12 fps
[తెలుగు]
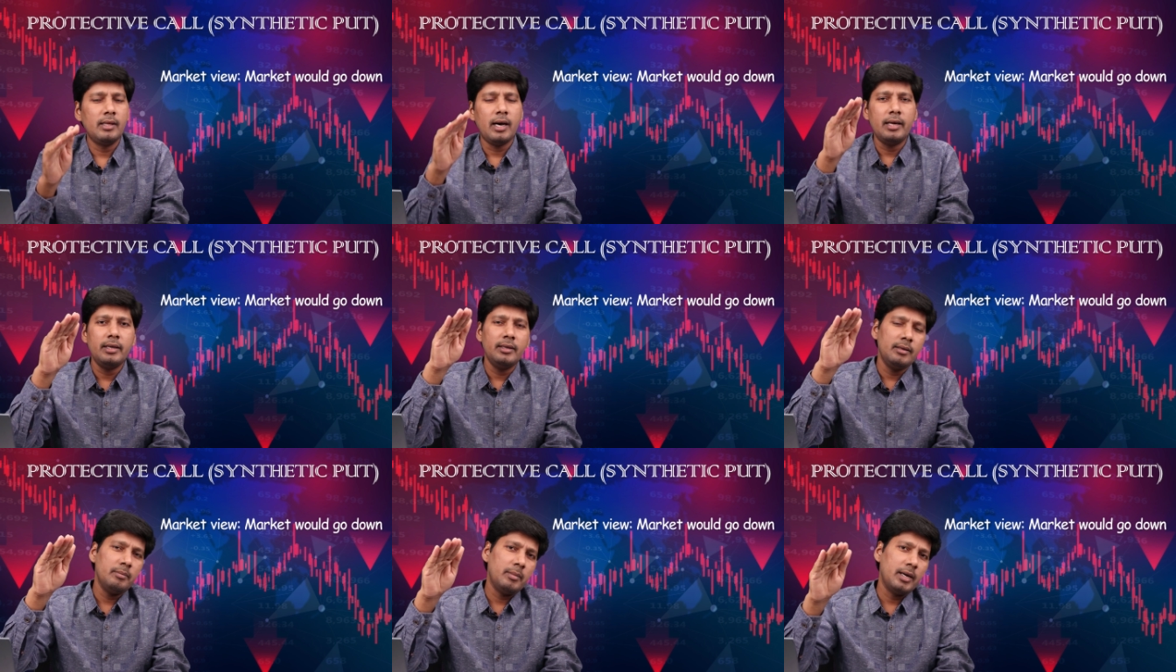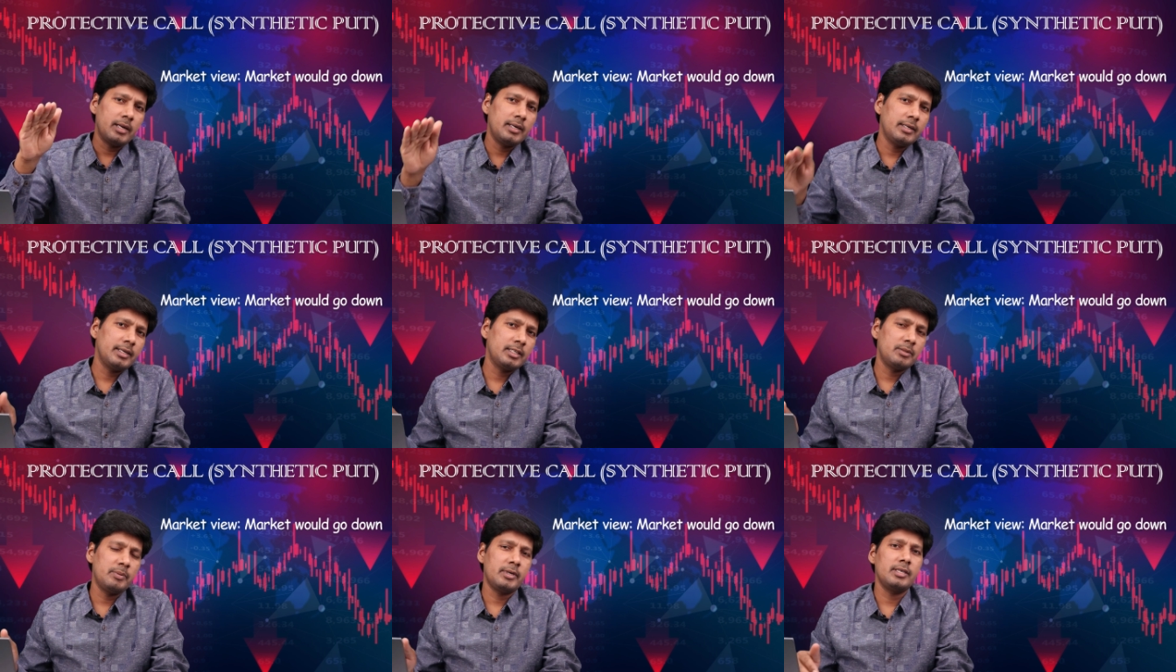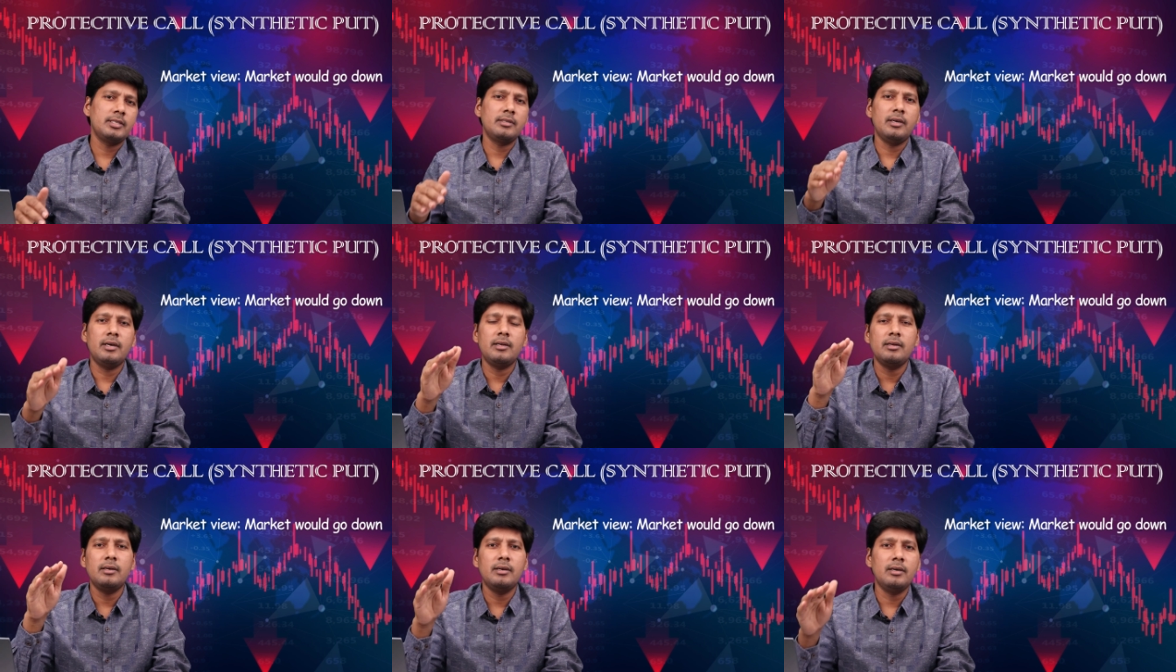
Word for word: దాని మార్కెట్ ఎక్స్పెక్టేషన్ ఆర్